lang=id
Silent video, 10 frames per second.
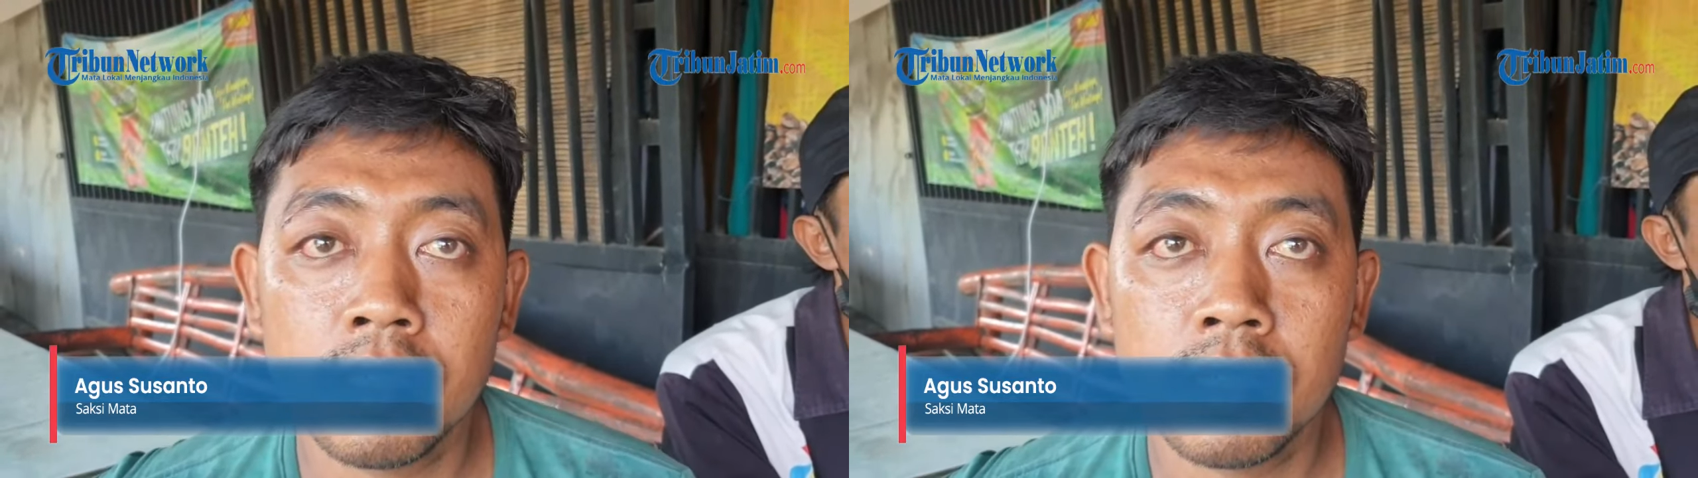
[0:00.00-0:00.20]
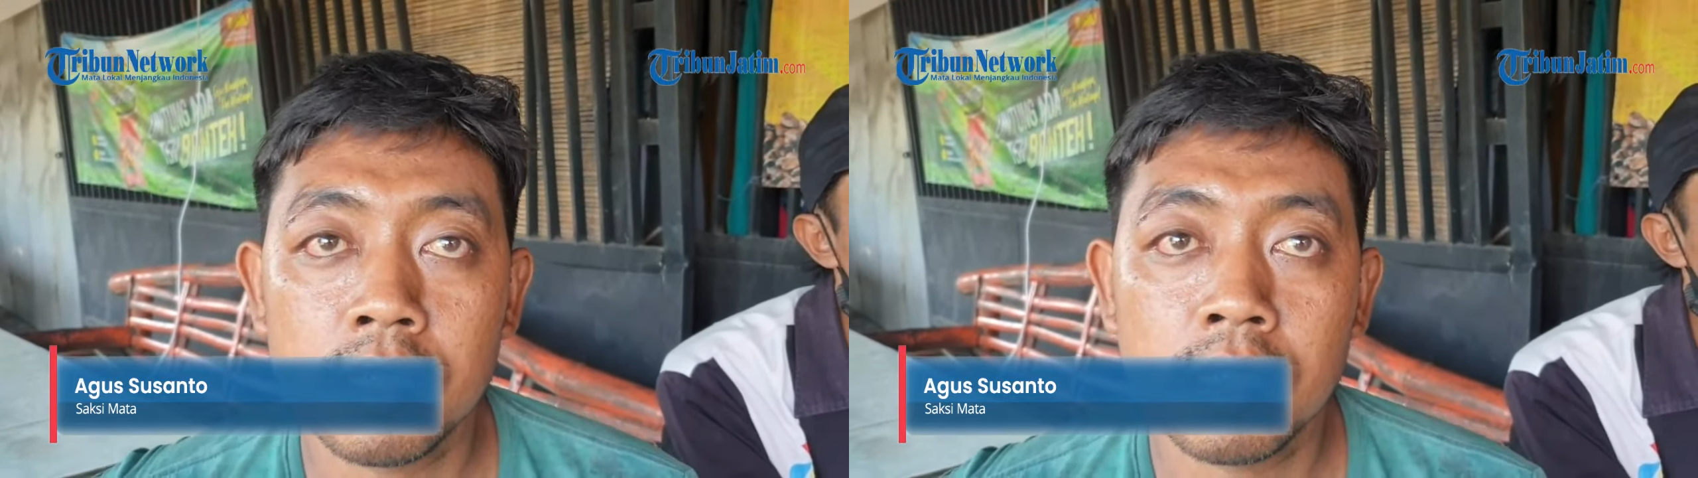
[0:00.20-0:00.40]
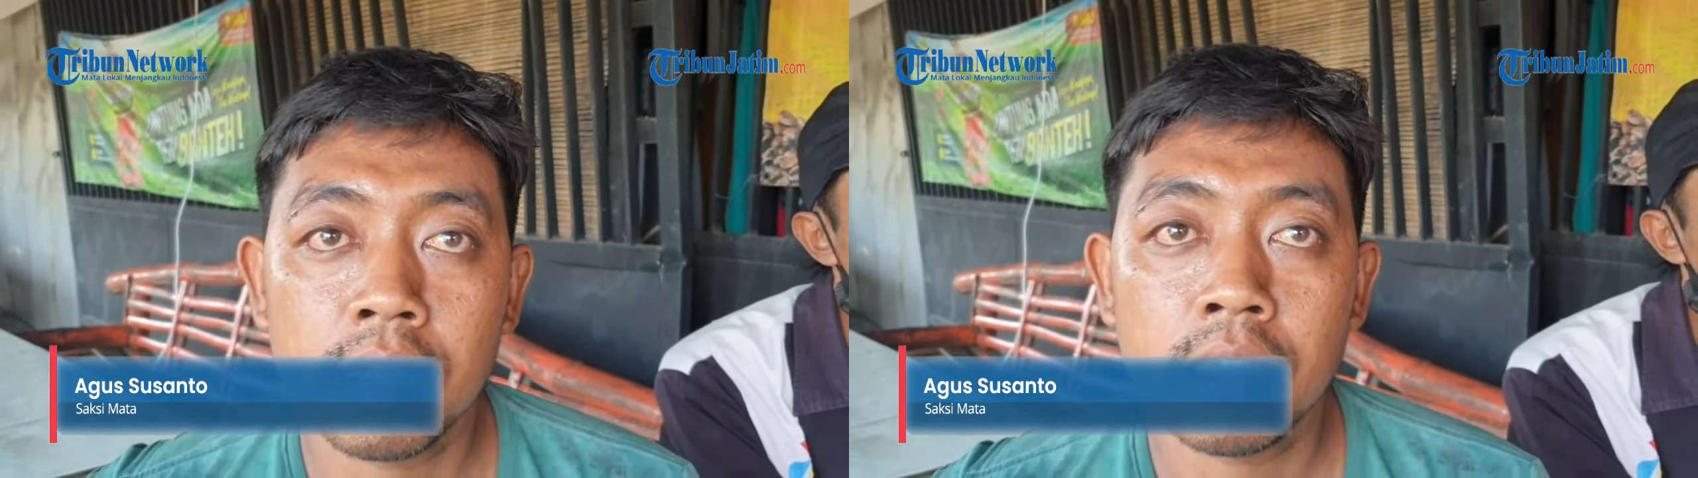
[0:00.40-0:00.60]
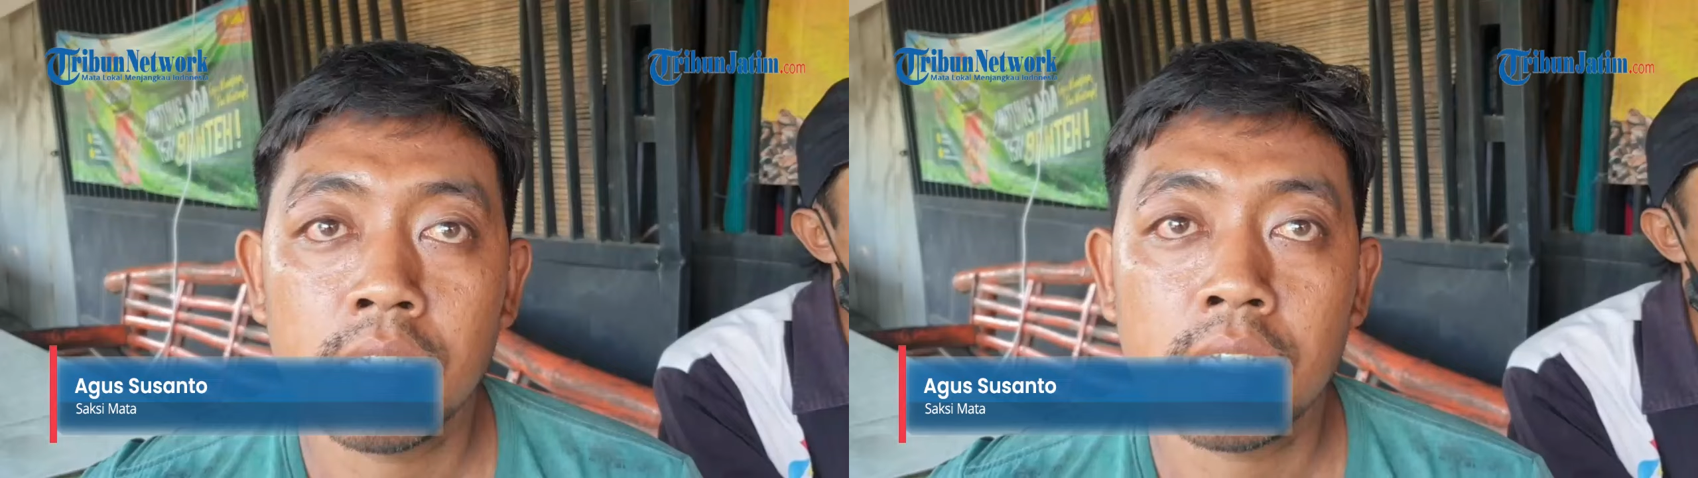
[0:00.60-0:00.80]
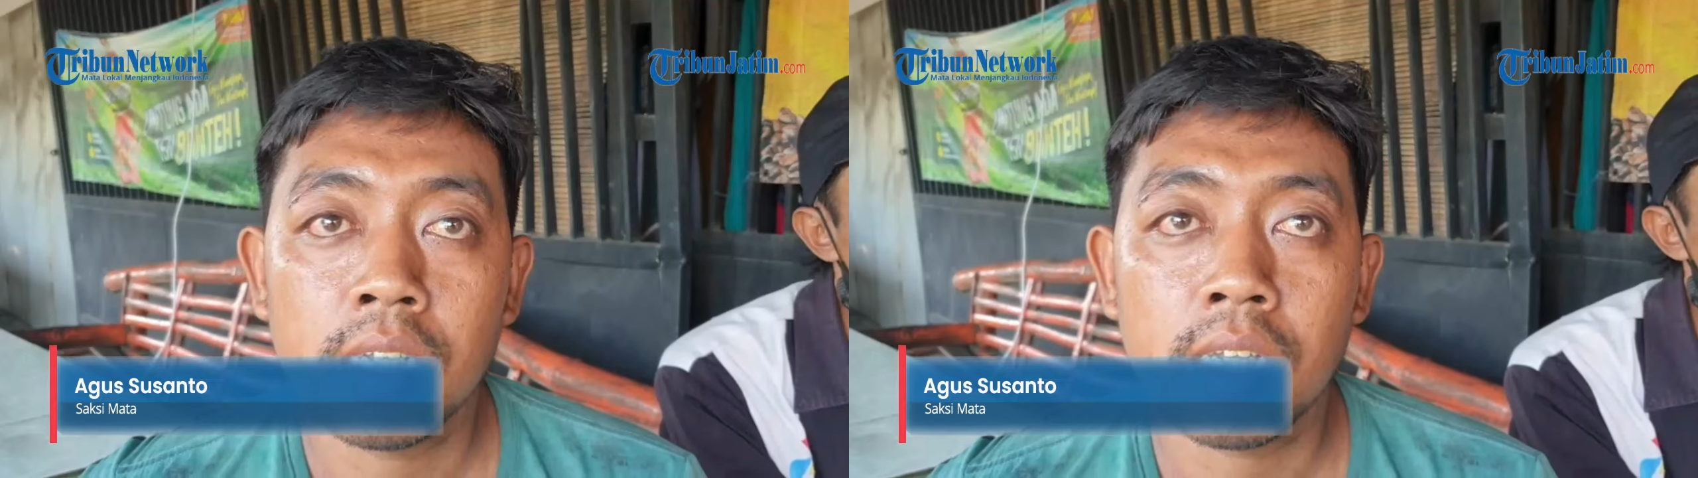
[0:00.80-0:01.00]
Oh, sempat
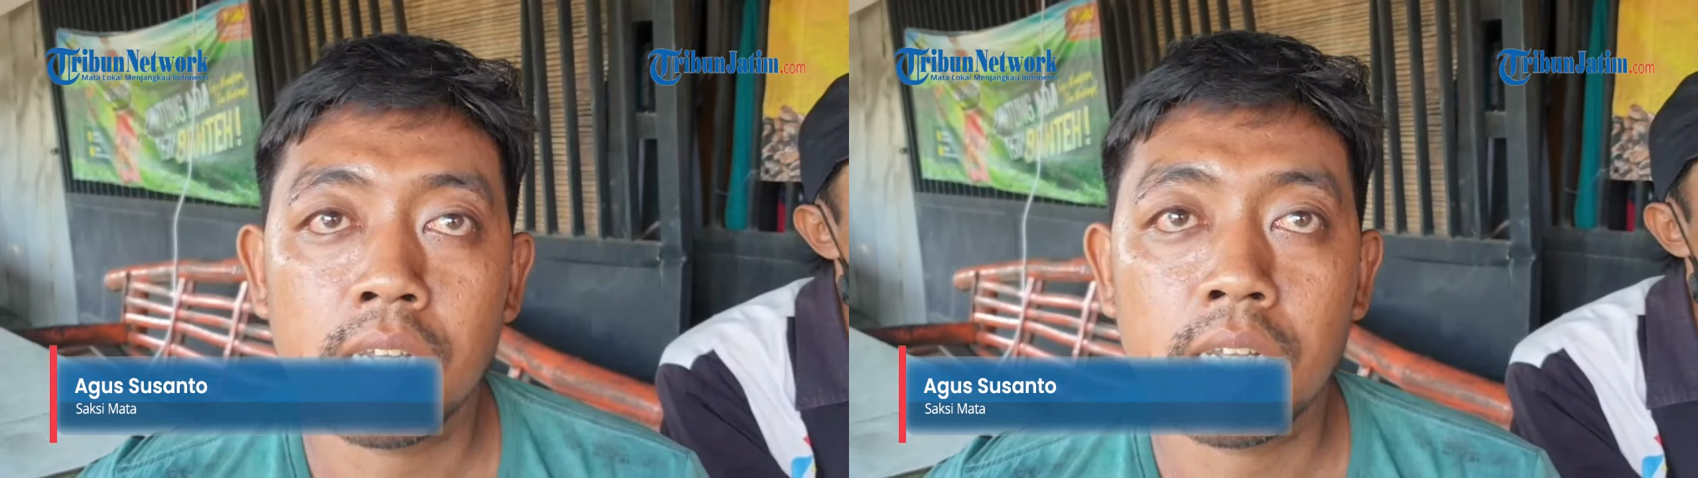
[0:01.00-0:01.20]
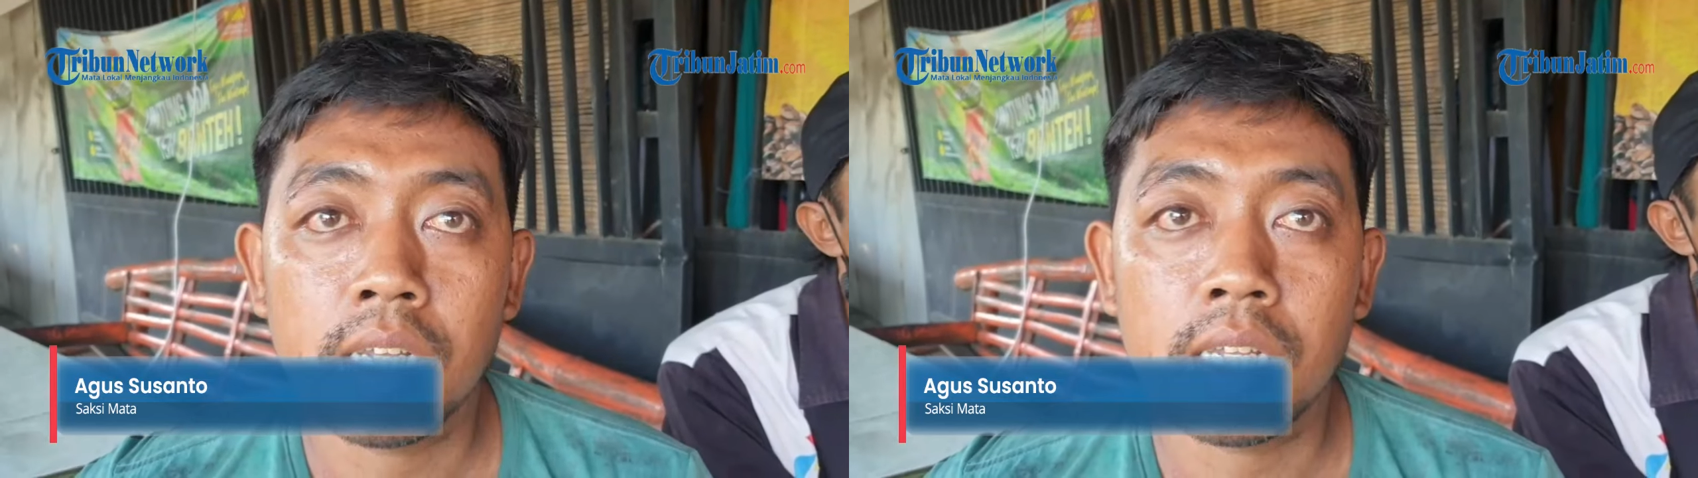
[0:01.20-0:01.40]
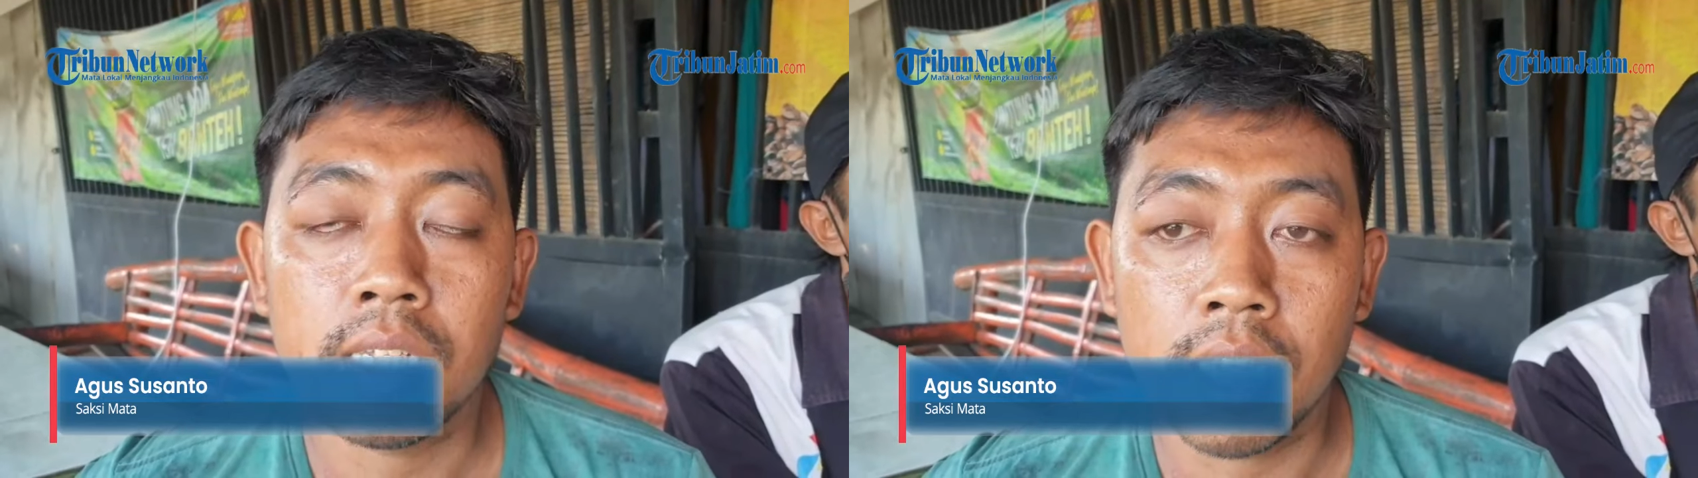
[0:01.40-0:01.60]
terlebih yang tadi.